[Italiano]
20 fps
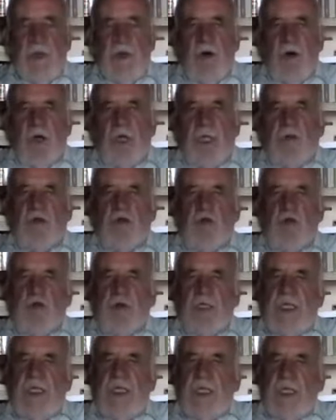Ora,
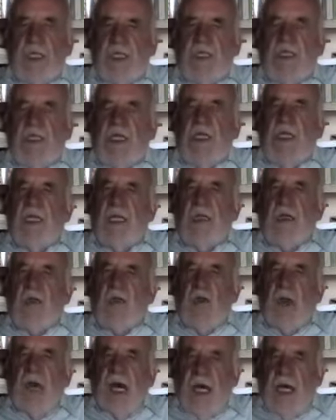tutti gli
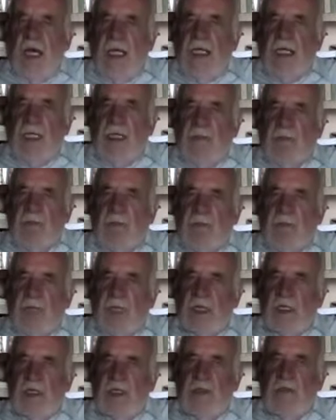intellettuali
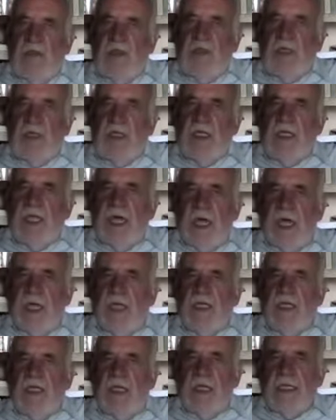che sui
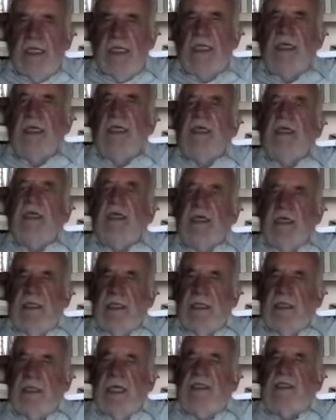giornali
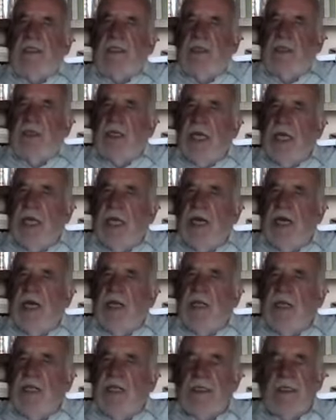
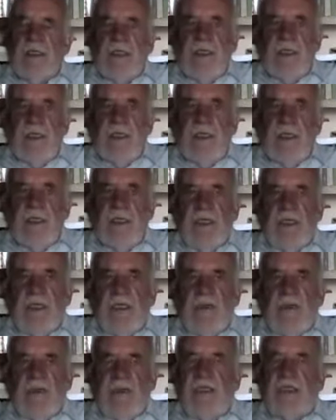nazionali,
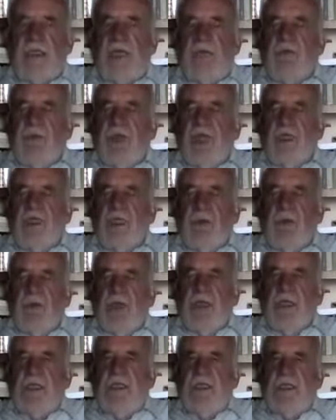eh, specialmente
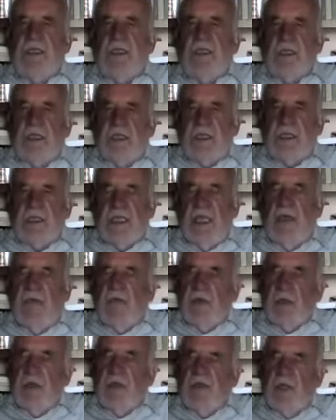quelli di sinistra,
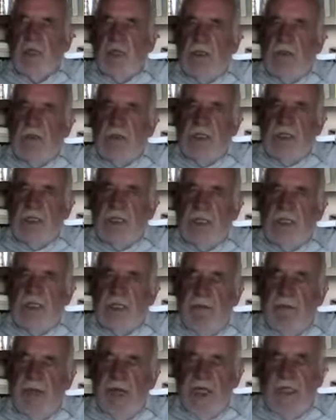affrontano questa
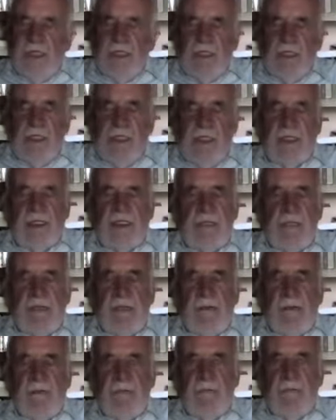tematica,
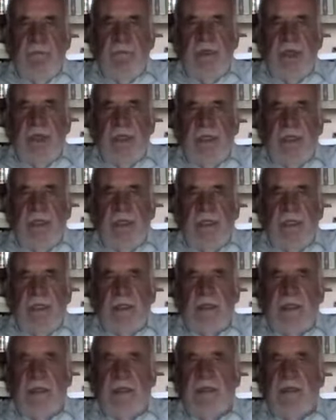
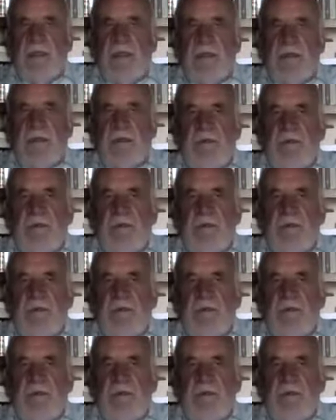eh,